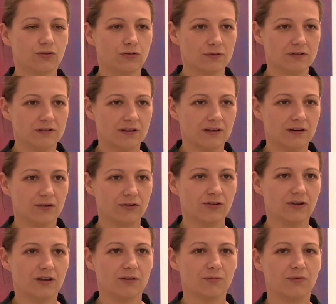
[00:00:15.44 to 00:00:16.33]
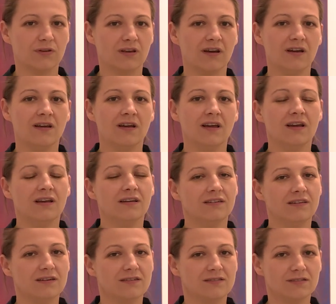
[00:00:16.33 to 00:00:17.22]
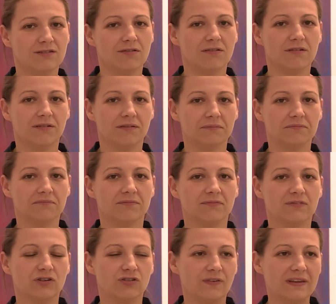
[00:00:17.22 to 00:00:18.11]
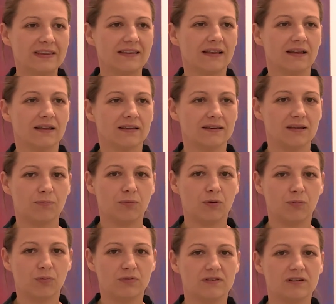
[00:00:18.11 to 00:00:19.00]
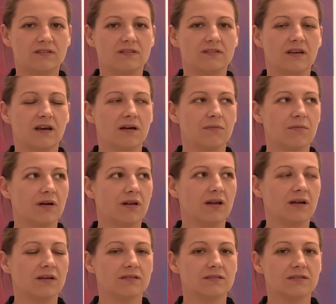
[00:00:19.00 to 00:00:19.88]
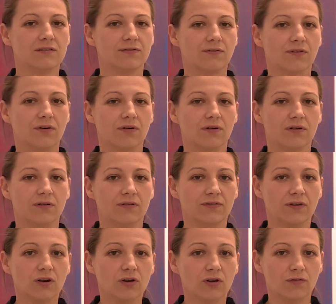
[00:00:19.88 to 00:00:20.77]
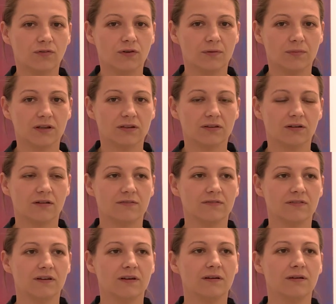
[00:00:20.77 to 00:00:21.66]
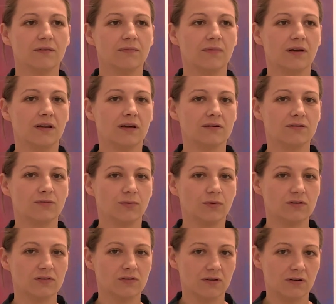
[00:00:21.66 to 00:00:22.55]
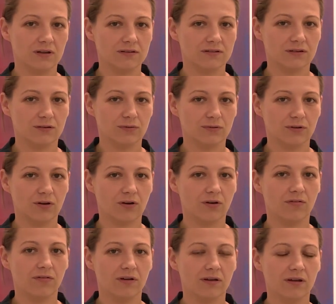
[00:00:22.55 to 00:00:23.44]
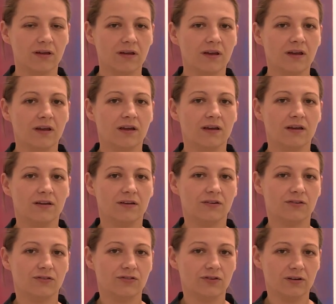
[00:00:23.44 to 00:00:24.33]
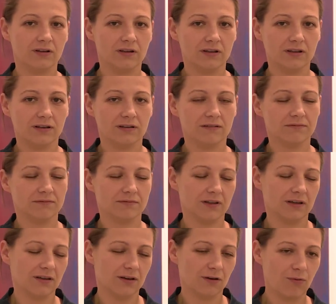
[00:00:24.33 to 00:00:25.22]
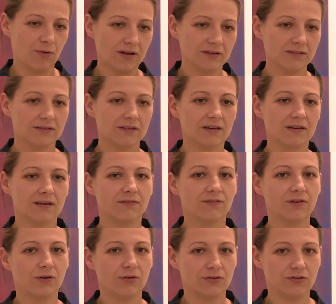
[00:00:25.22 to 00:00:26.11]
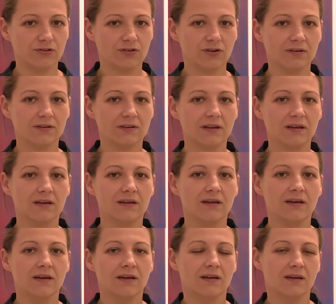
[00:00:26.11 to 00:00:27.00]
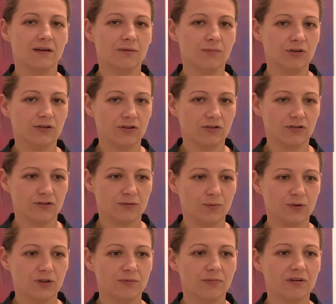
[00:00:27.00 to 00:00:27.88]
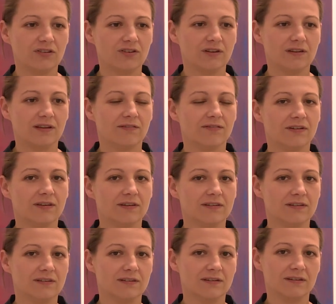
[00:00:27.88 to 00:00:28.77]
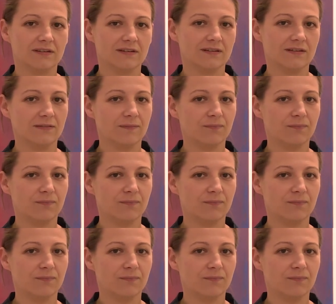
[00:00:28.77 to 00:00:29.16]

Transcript: 6 sierpnia. Jest to świetna letnia propozycja, malarstwo wielkoformatowe, malarstwo mocno laserunkowe, e, czyli takie gładkie, wykończone. E, myślę, że spodoba się nawet e,